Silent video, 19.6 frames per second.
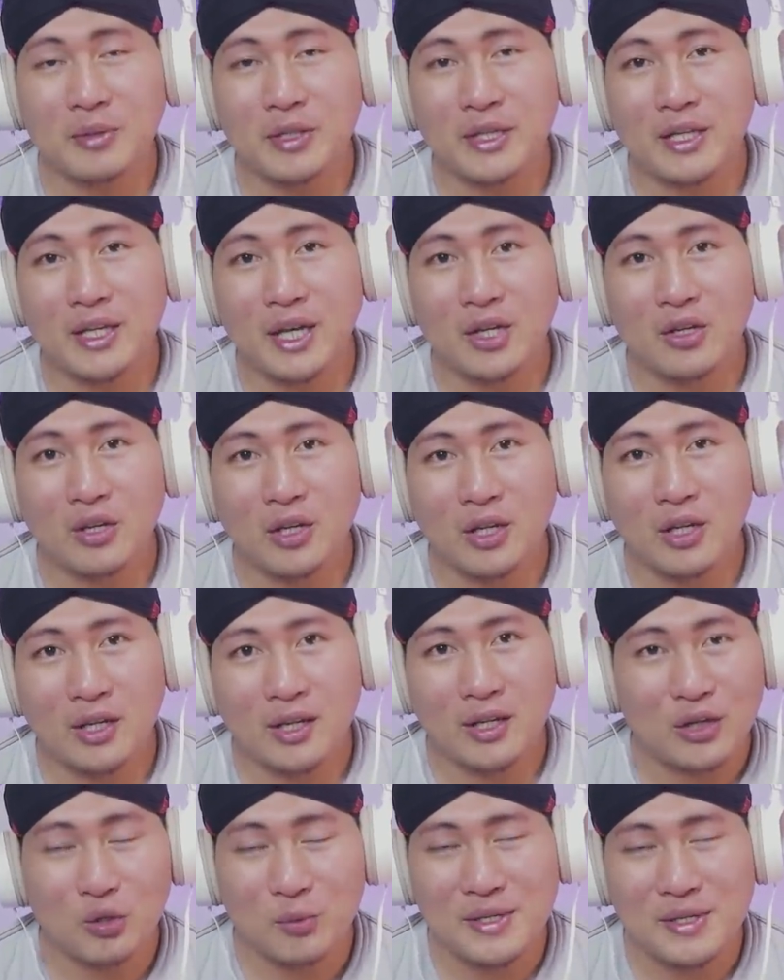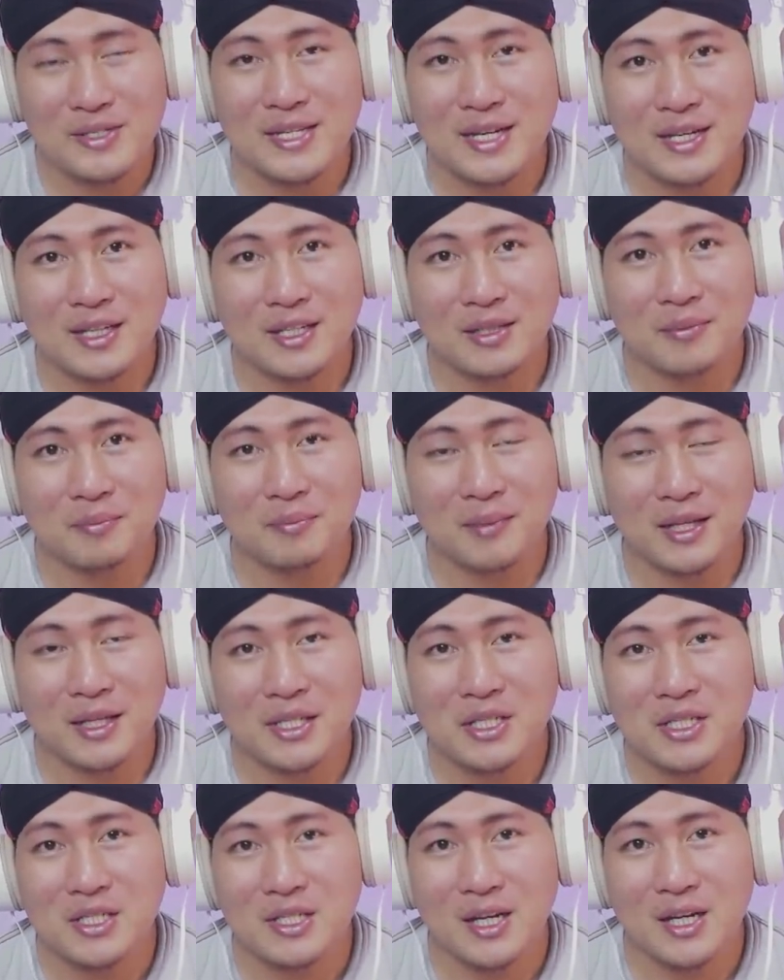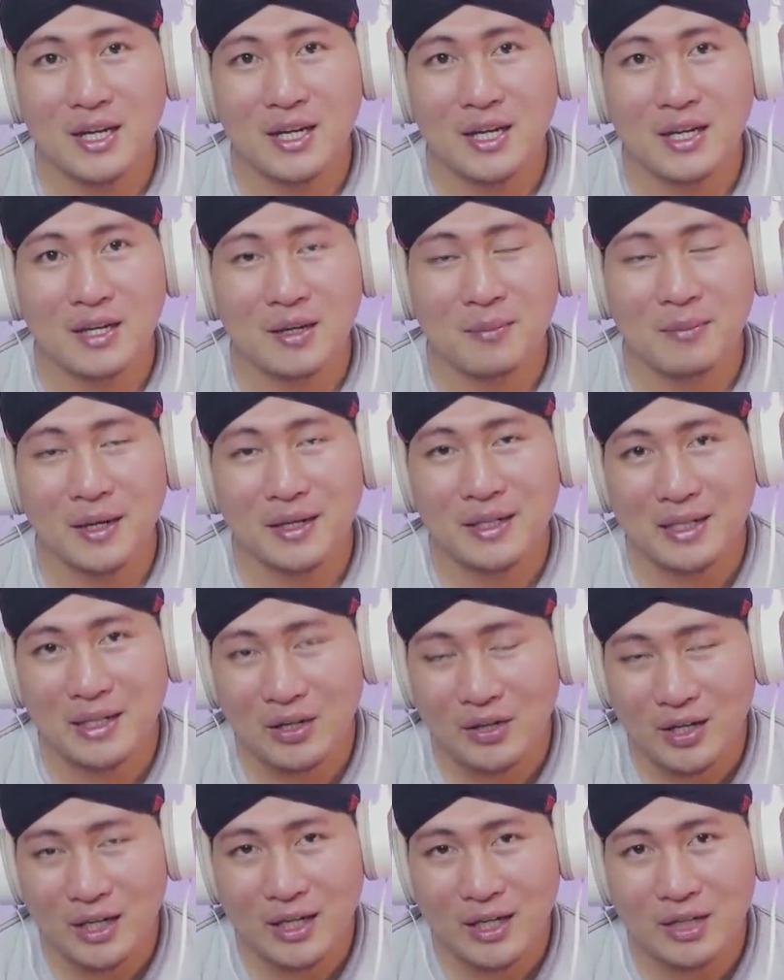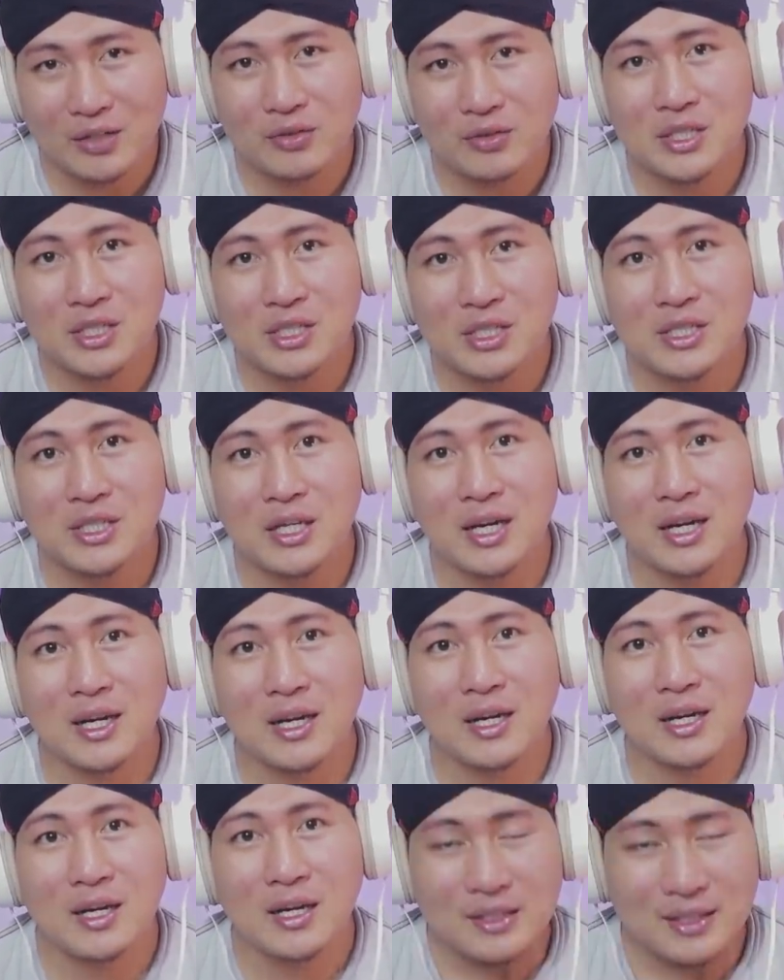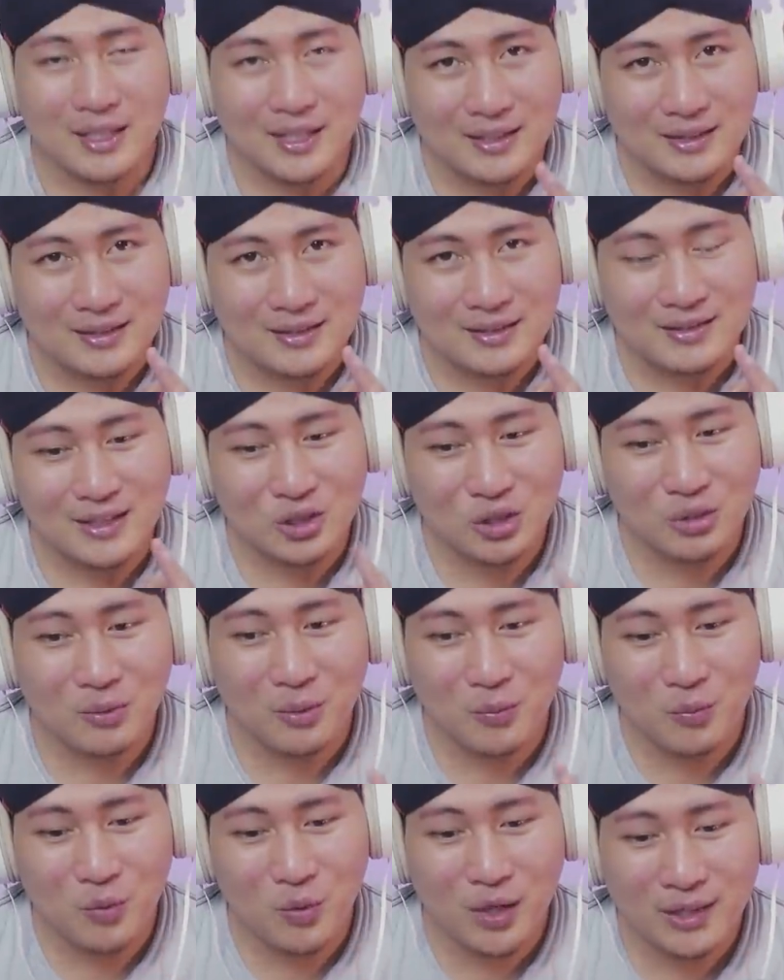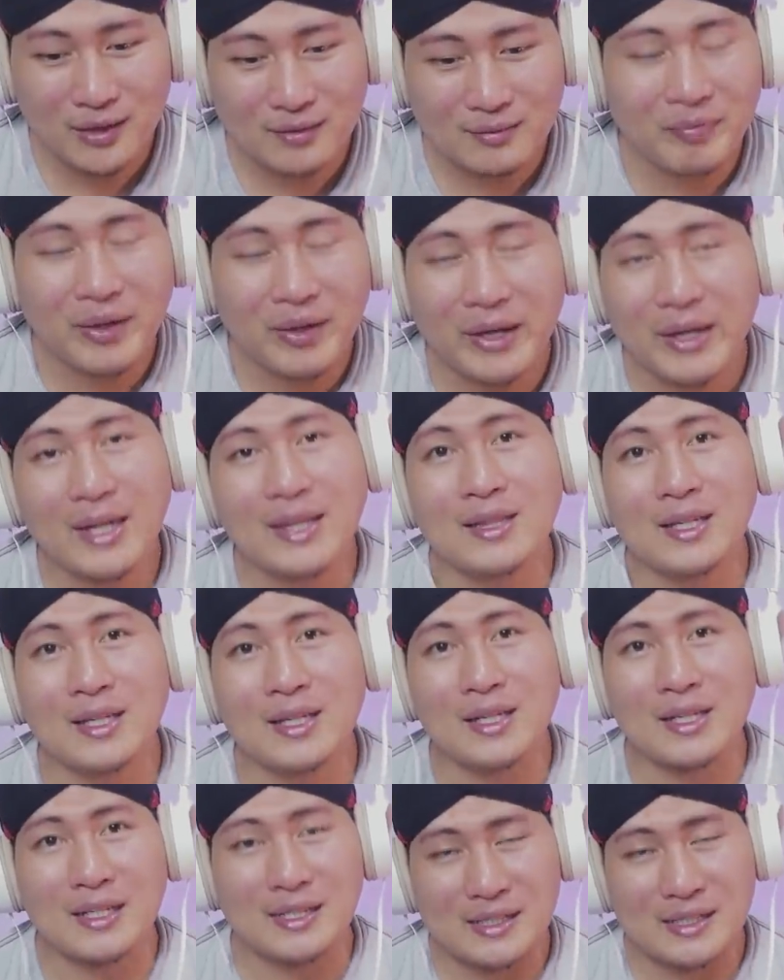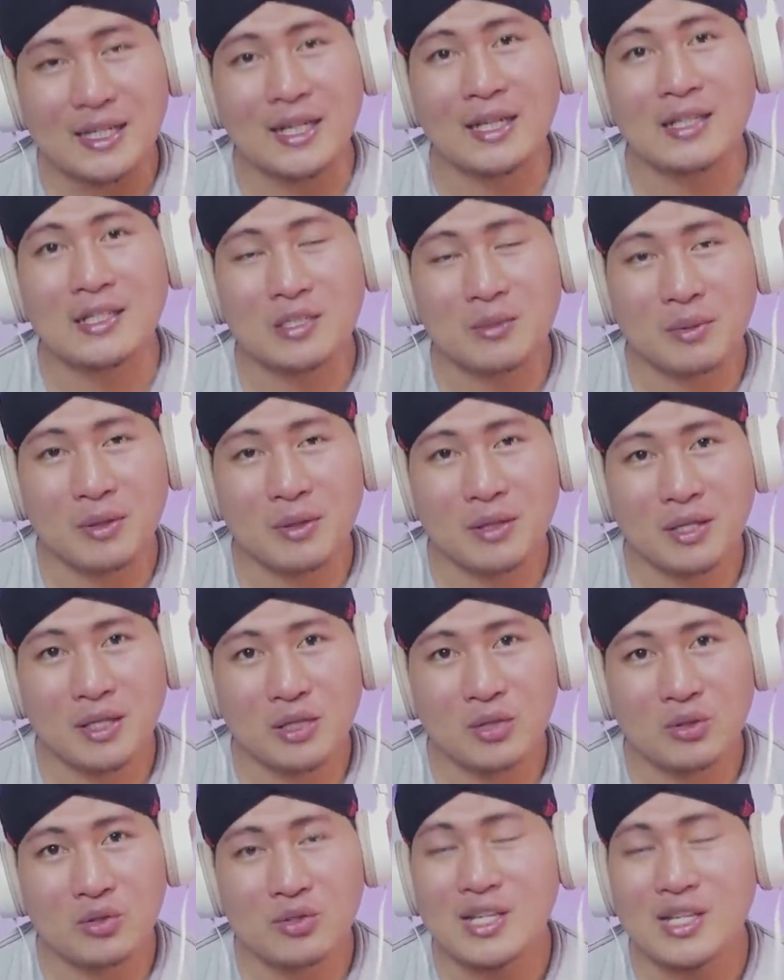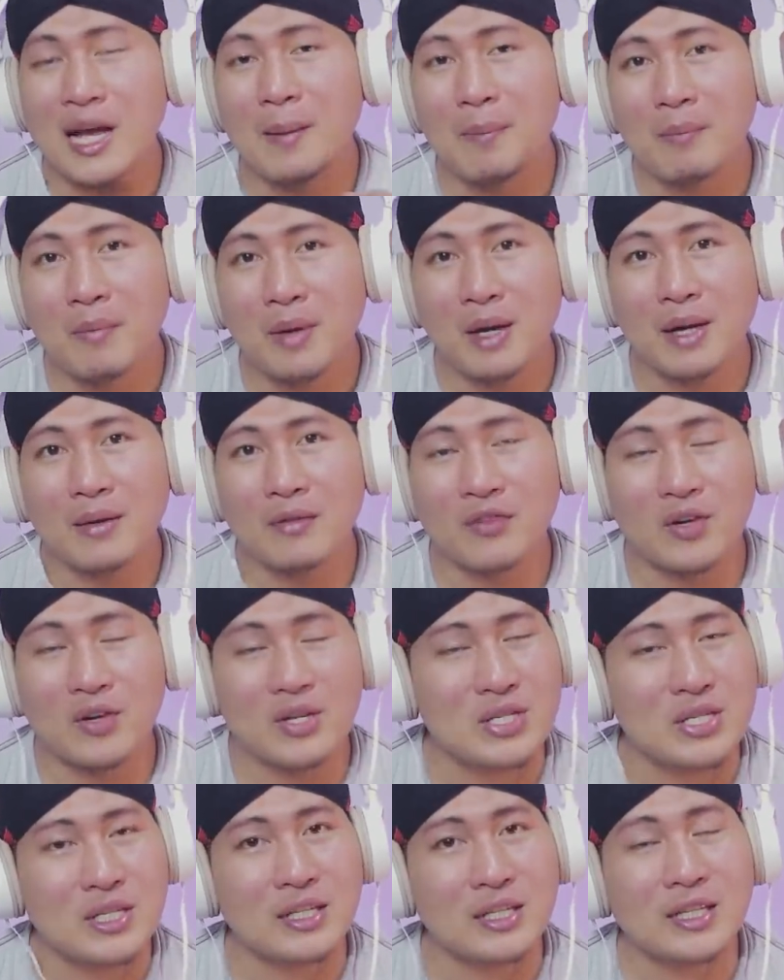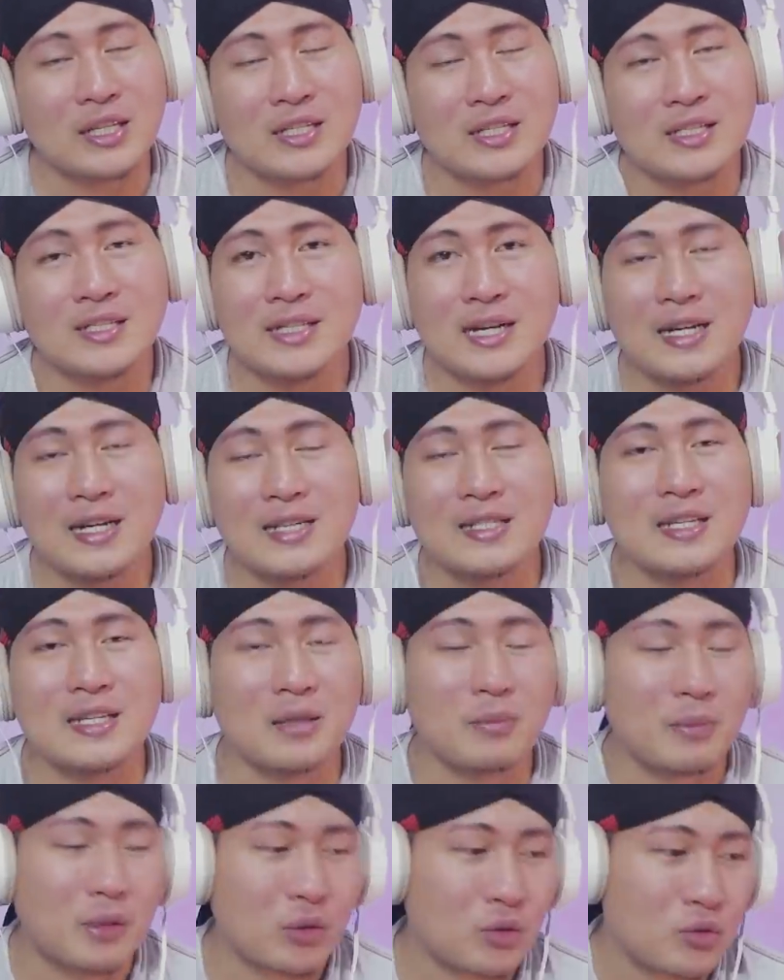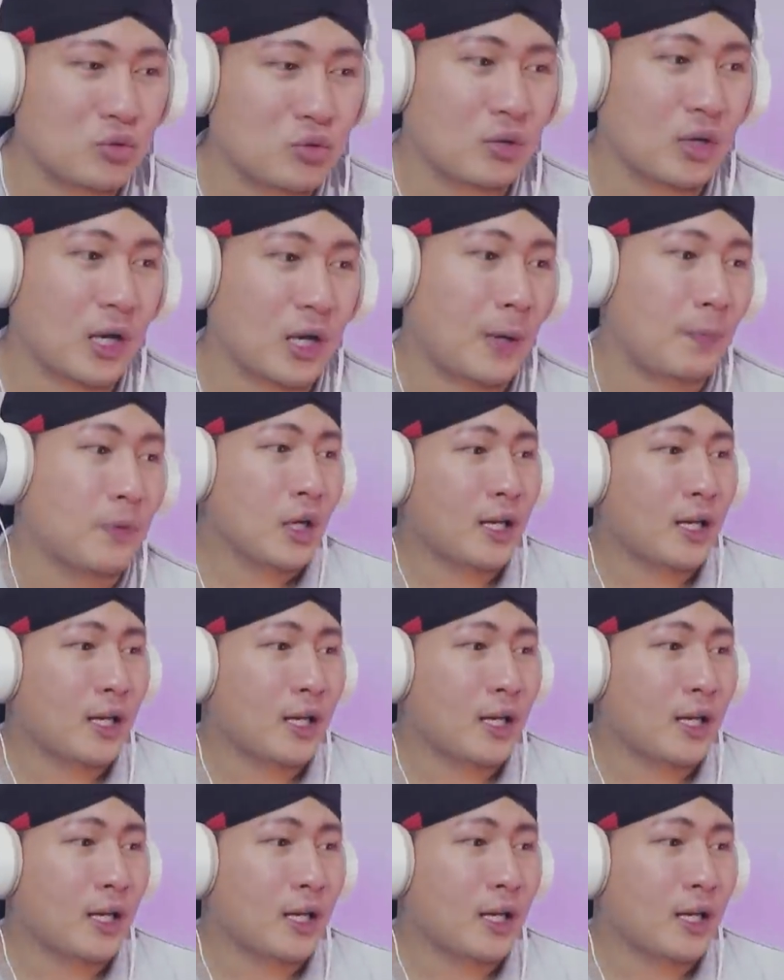diberikan oleh rumah sakit Malaysia kepada orang Indonesia dan itu membuat mereka terkesan seperti itu. Sama fasilitasnya sangat-sangat bagus juga.